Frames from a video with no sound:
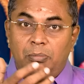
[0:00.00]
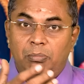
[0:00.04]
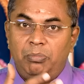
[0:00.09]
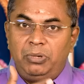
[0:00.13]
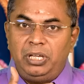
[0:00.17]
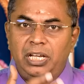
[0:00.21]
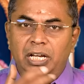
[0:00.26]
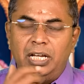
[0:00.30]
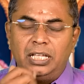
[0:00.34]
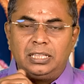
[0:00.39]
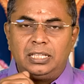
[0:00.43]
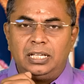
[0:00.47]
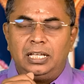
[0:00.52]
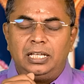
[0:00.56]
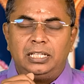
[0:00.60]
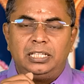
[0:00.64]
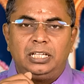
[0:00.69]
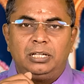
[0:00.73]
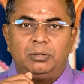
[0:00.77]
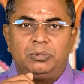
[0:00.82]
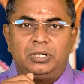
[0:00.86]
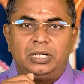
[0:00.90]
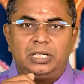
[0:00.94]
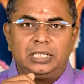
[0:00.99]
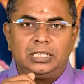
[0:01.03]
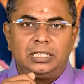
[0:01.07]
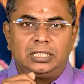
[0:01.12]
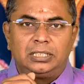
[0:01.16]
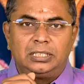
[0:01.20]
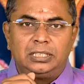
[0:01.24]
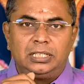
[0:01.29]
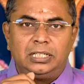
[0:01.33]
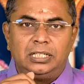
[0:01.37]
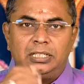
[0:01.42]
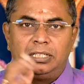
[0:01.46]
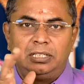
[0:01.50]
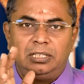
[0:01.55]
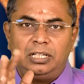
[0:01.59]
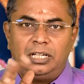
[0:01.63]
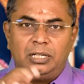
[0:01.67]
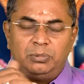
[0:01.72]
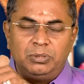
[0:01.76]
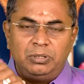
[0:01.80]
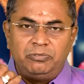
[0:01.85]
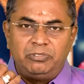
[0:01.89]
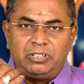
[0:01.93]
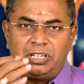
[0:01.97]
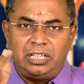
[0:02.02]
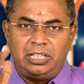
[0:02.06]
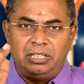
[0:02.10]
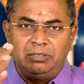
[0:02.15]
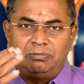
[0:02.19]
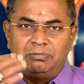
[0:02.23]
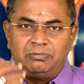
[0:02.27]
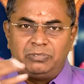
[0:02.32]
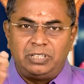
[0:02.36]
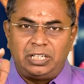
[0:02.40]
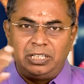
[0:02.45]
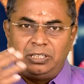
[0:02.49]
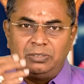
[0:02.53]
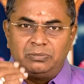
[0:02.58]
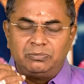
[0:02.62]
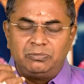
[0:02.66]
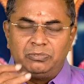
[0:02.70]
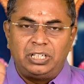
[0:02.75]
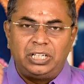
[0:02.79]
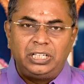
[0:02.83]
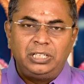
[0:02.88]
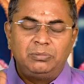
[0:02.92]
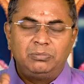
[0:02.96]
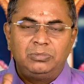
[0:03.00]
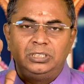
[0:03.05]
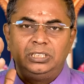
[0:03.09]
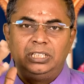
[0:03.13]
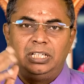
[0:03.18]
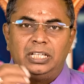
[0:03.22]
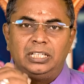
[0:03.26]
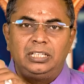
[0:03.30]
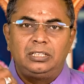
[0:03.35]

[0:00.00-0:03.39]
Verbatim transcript: மீனத்தில் அதிகமான கிரகங்கள் இருந்தாலுமே விரயம் விரயம் விரயம்னு